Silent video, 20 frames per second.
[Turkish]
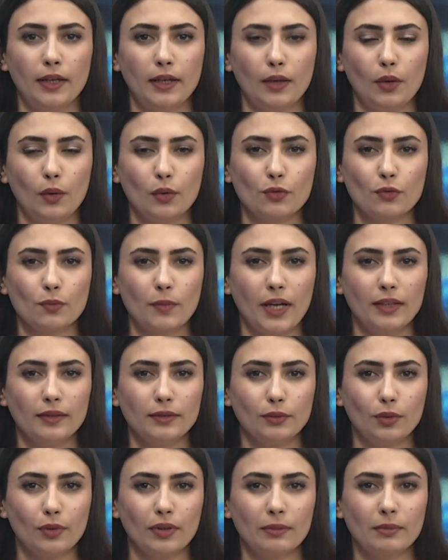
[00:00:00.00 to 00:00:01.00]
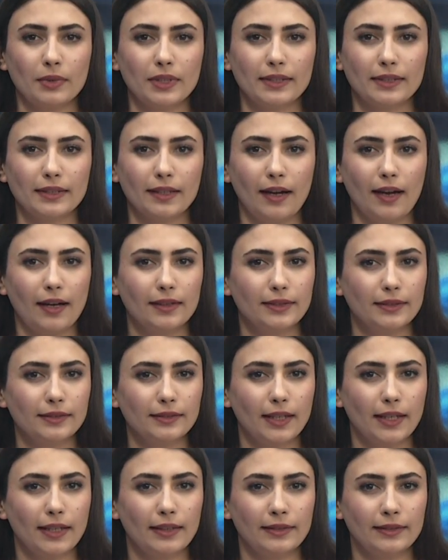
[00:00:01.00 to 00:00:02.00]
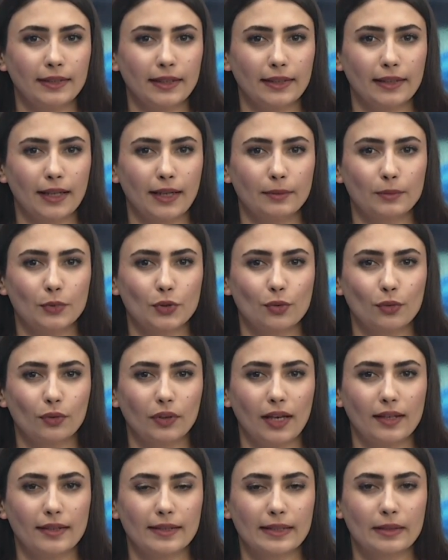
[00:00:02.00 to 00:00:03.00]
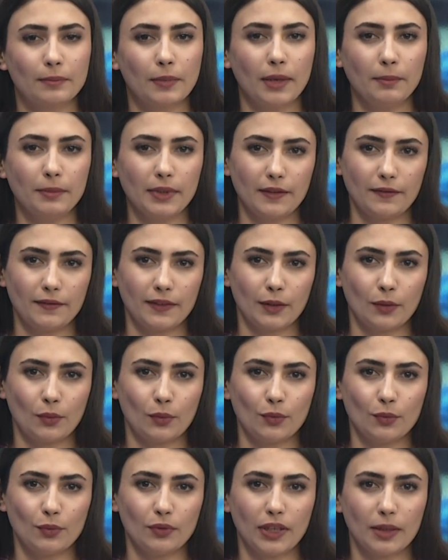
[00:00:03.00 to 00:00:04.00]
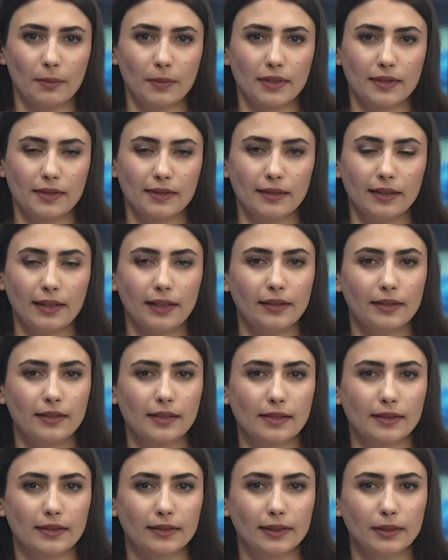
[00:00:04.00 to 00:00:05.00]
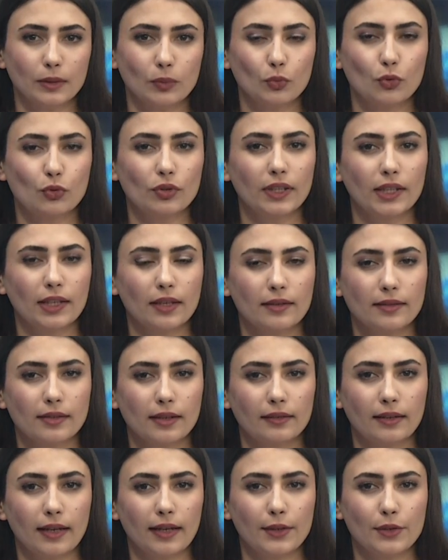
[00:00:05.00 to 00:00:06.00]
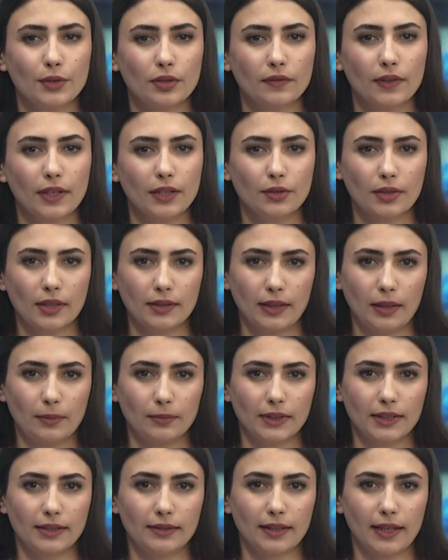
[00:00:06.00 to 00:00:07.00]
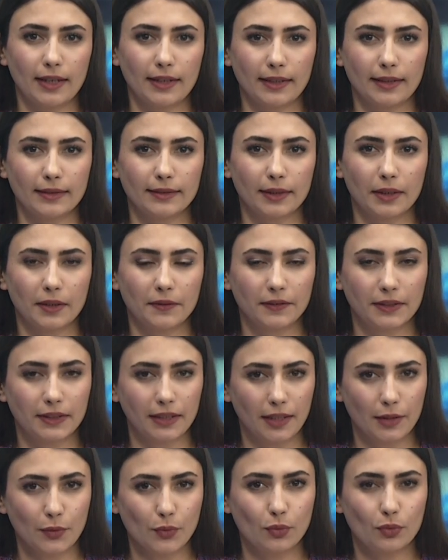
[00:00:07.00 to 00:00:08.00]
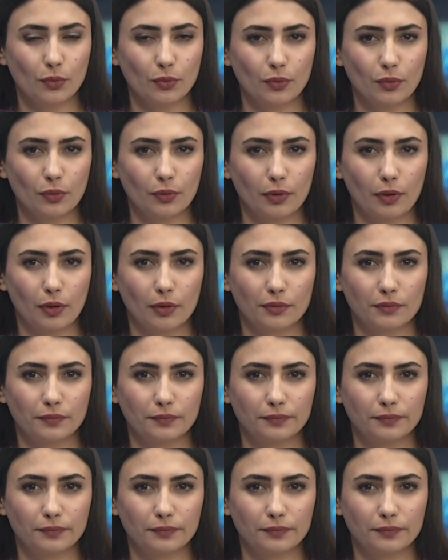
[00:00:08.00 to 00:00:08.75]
Osmanlı döneminde adet haline gelmiş olan Zimem Defteri uygulaması Elazığ'da Müstakil Sanayici ve İş Adamları Derneği tarafından sürdürülüyor.